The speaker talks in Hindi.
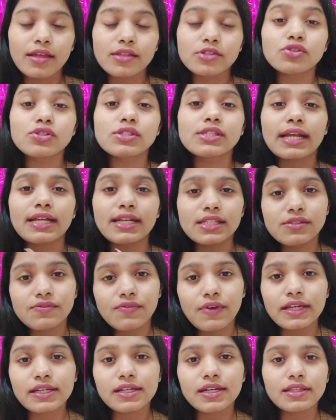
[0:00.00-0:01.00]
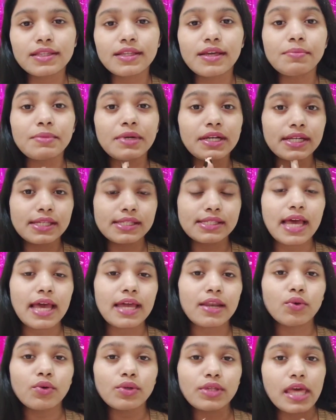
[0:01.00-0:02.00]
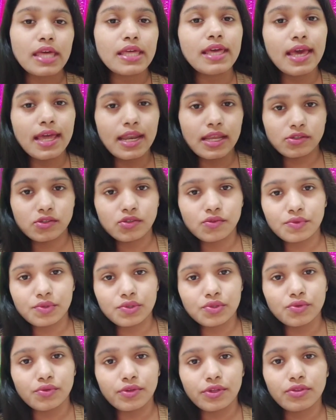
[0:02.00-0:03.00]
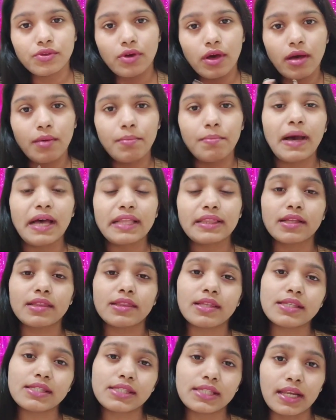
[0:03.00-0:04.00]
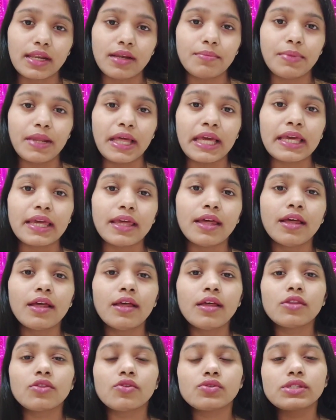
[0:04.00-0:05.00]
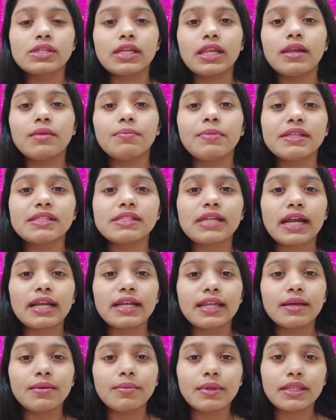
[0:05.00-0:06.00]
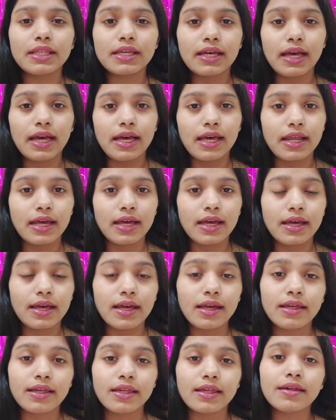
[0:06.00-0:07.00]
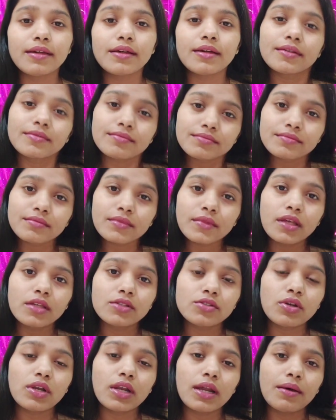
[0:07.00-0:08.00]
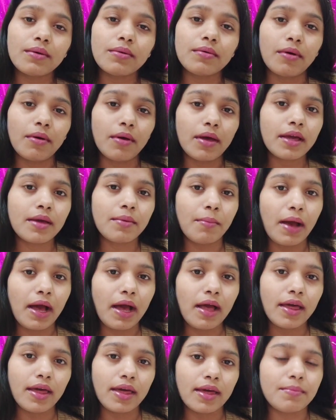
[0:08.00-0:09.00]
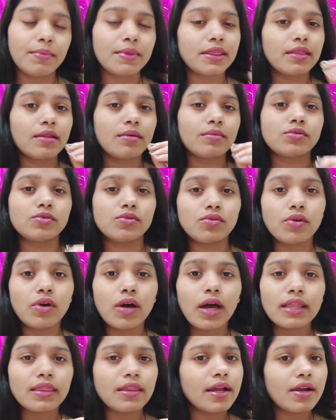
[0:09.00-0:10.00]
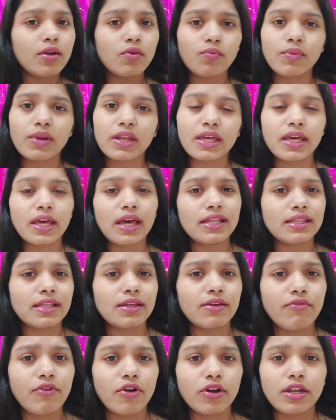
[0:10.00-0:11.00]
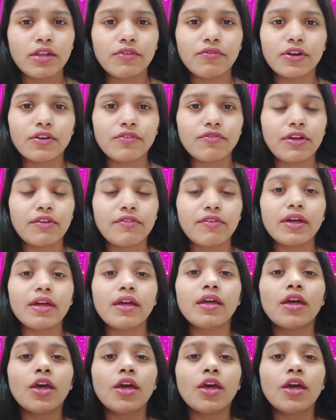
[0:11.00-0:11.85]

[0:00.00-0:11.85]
जो सेटिस्फाई करती है अपने डिज़ायर को यही है रेस्ट ऑफ द स्टोरी तो अब बात करते हैं स्क्रीन प्ले की तो स्क्रीन प्ले स्टार्टिंग में दिखा रहा है कि ये जो एक माँ है मतलब जो अधेड़ उम्र की आई थिंक फोर्टी फोर्टी फाइव है